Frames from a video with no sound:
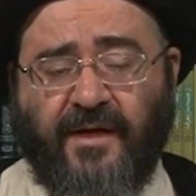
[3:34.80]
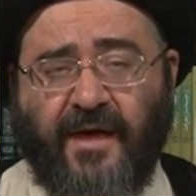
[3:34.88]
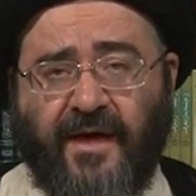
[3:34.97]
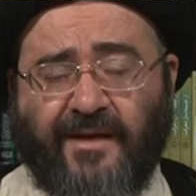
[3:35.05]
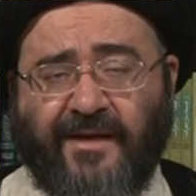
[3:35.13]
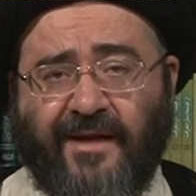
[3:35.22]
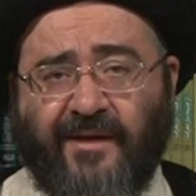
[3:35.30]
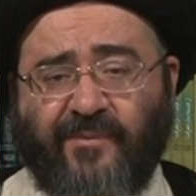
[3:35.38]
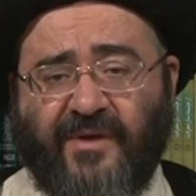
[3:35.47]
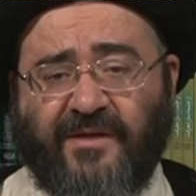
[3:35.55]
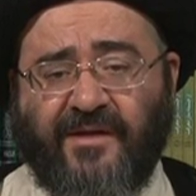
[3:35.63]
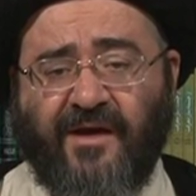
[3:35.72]
أن
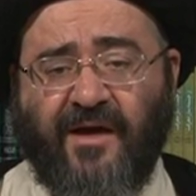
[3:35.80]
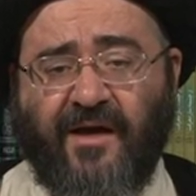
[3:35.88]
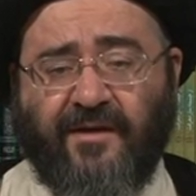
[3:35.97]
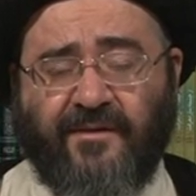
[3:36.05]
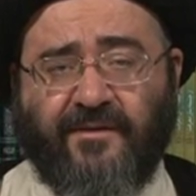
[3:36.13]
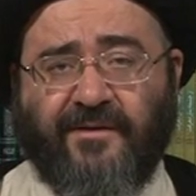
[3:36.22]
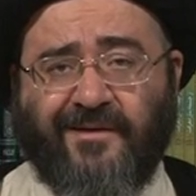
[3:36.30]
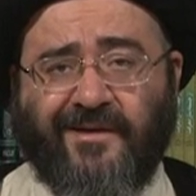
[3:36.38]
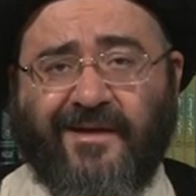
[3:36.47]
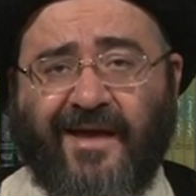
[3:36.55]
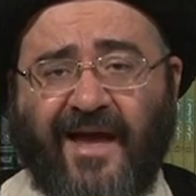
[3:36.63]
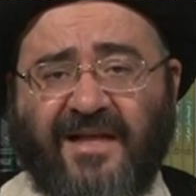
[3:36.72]
البداء
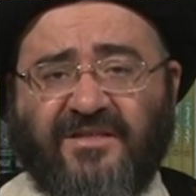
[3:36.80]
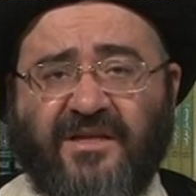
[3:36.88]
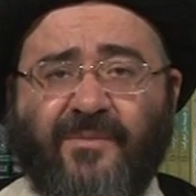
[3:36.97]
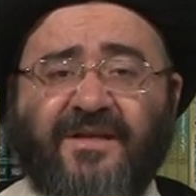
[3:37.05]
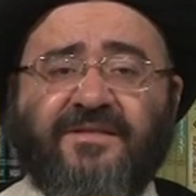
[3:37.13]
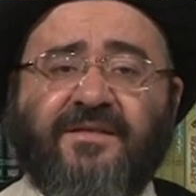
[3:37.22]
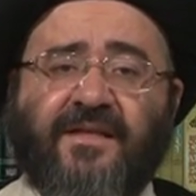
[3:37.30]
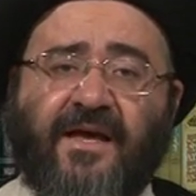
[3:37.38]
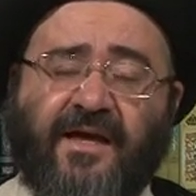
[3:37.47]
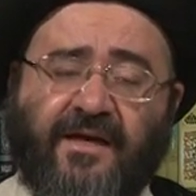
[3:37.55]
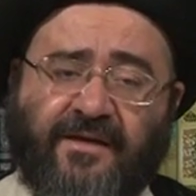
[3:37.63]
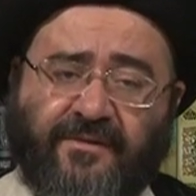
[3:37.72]
لأجل
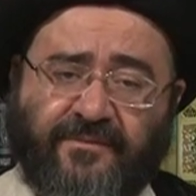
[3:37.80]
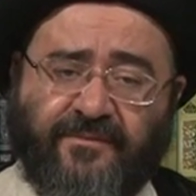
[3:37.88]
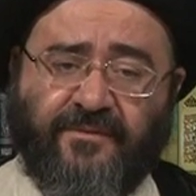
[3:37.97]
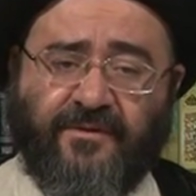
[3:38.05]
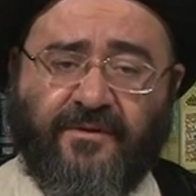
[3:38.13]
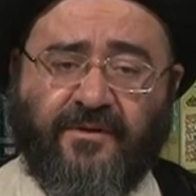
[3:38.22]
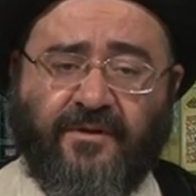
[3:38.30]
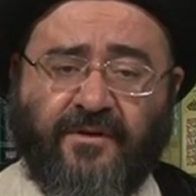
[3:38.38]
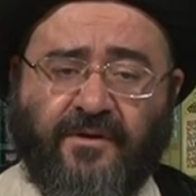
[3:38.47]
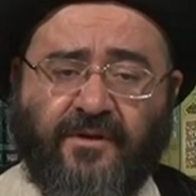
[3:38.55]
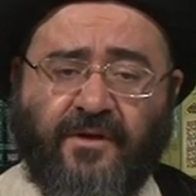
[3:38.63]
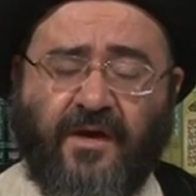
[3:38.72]
مصلحة
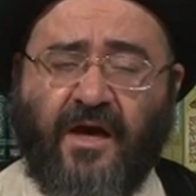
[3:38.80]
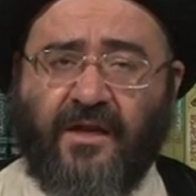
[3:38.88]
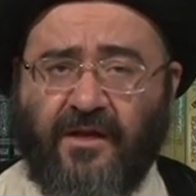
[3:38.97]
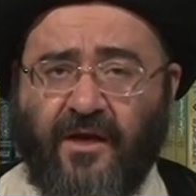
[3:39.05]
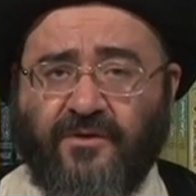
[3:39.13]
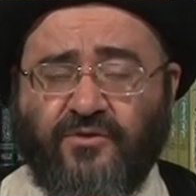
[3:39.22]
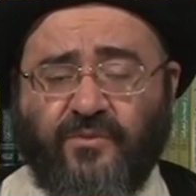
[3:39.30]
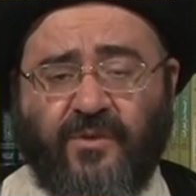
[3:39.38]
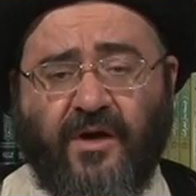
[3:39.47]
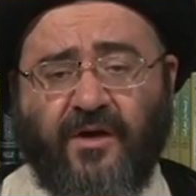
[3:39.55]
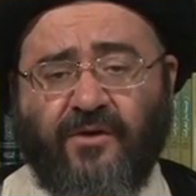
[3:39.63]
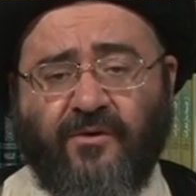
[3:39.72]
الله
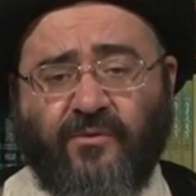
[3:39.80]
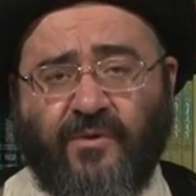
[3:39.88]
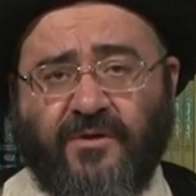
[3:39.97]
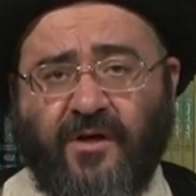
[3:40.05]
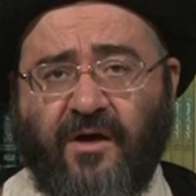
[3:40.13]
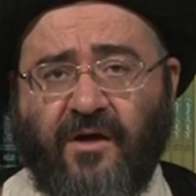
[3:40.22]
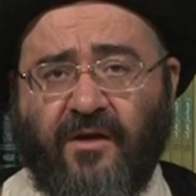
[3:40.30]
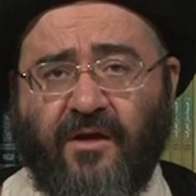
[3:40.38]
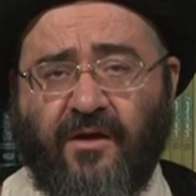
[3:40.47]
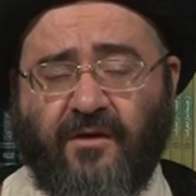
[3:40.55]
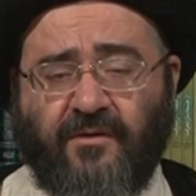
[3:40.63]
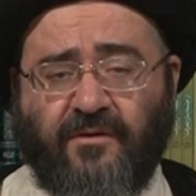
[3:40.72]
سبحانه
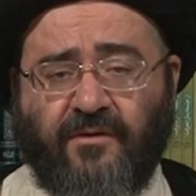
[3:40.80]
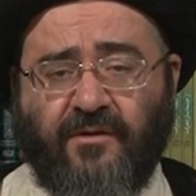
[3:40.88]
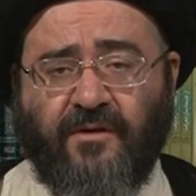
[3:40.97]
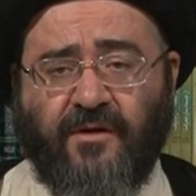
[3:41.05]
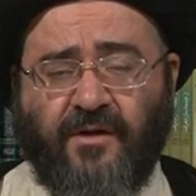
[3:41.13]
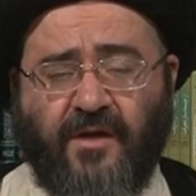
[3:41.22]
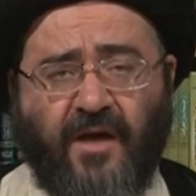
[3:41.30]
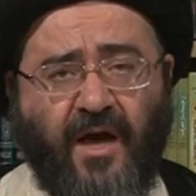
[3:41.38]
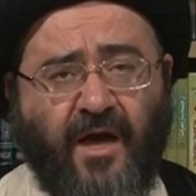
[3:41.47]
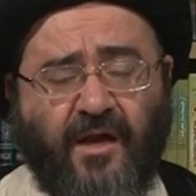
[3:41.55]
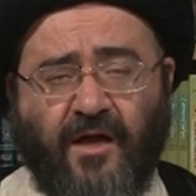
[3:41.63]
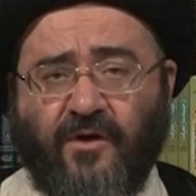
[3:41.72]
وتعالى
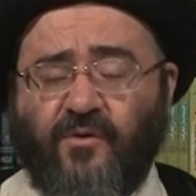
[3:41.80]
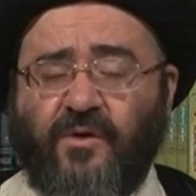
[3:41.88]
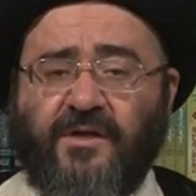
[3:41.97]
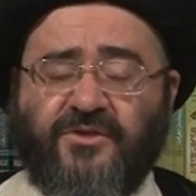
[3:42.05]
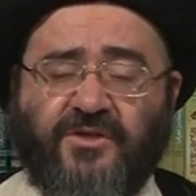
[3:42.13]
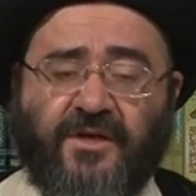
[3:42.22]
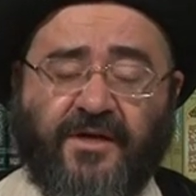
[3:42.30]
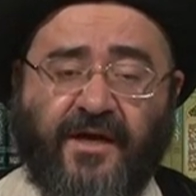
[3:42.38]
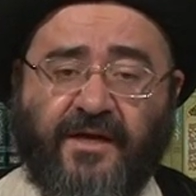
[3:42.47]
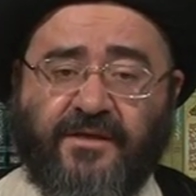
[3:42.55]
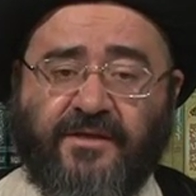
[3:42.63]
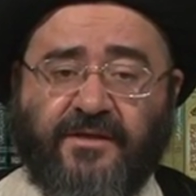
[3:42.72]
على كل شيء
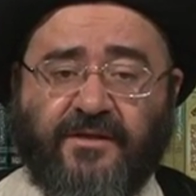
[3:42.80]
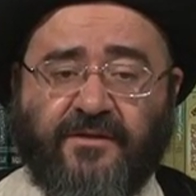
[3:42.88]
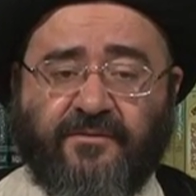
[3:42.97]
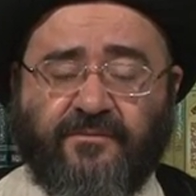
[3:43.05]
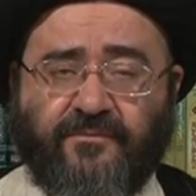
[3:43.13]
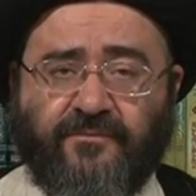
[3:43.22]
قدير